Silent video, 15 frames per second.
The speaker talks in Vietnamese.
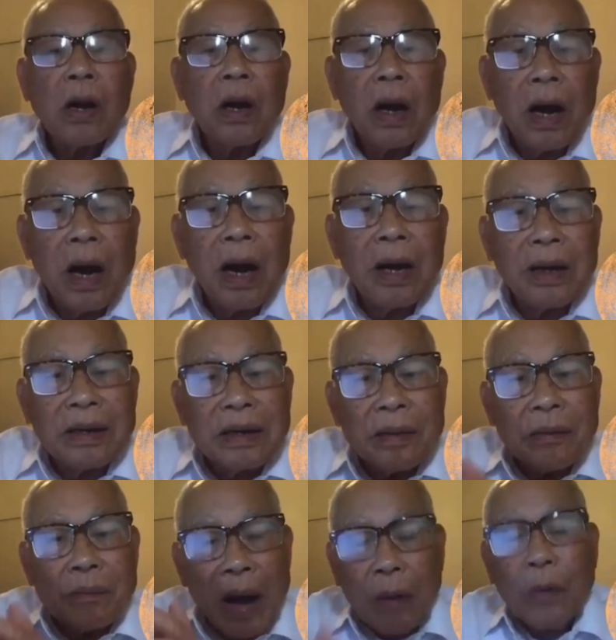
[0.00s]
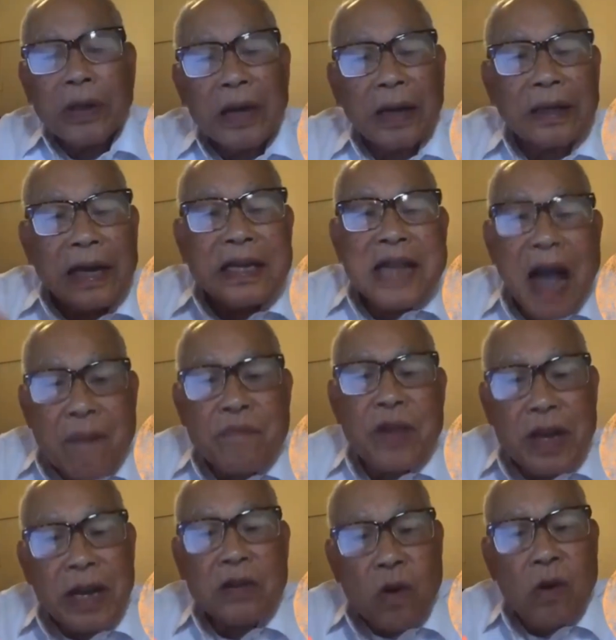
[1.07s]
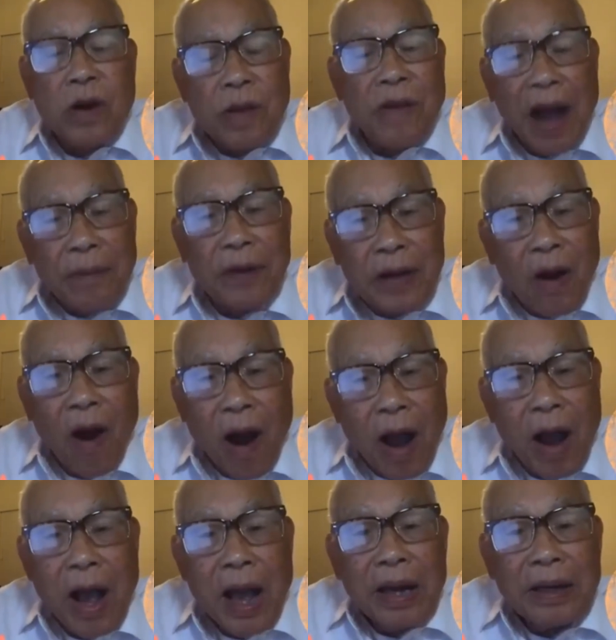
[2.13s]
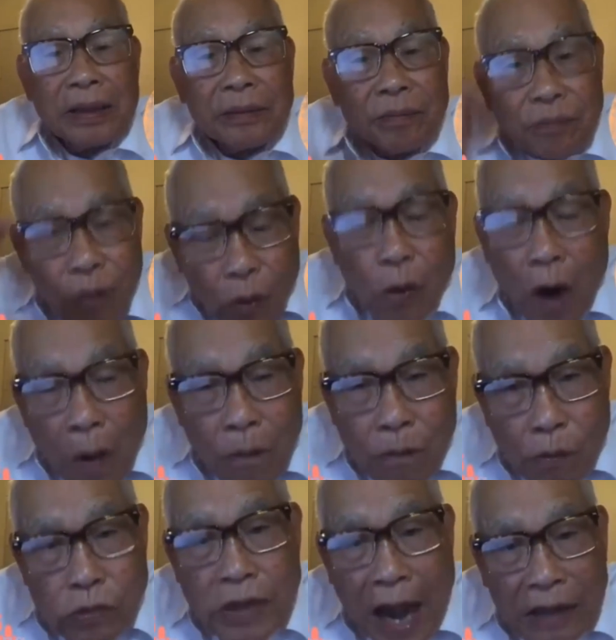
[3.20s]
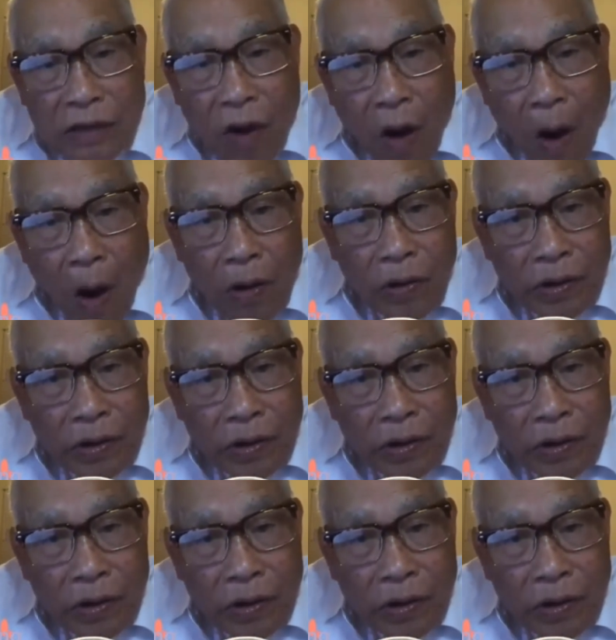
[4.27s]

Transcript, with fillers: ờ, mà quân Nhật đã giam giữ cái số người Pháp ở đó, vũ vũ trang cho họ.